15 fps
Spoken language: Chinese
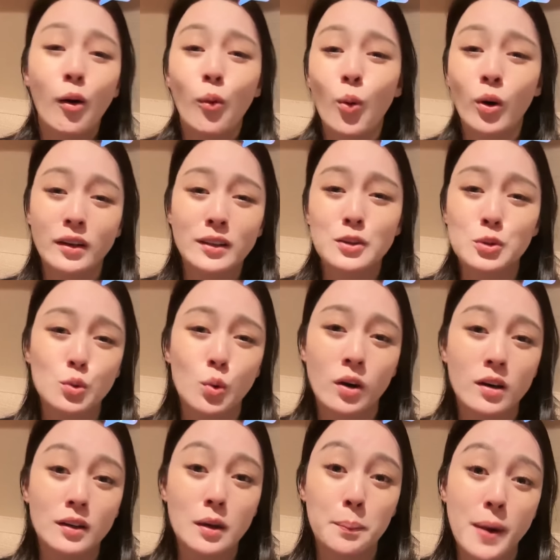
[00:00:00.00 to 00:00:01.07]
我跟你说，我
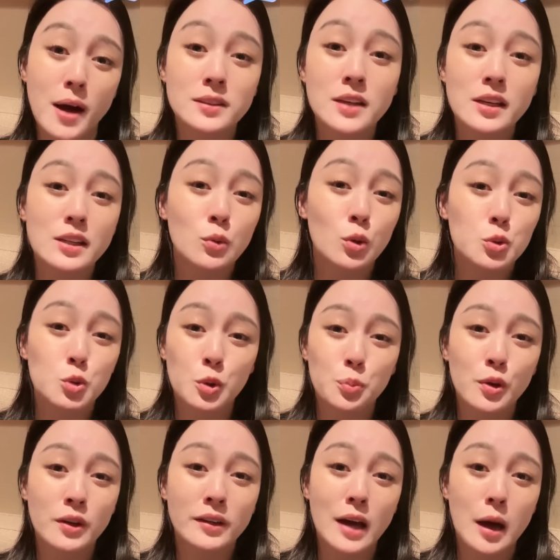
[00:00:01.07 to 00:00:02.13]
喝了八加一，我绝对
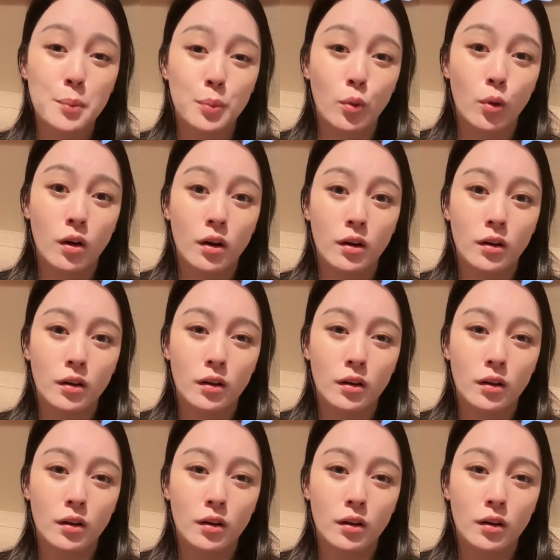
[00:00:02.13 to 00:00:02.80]
不会开播。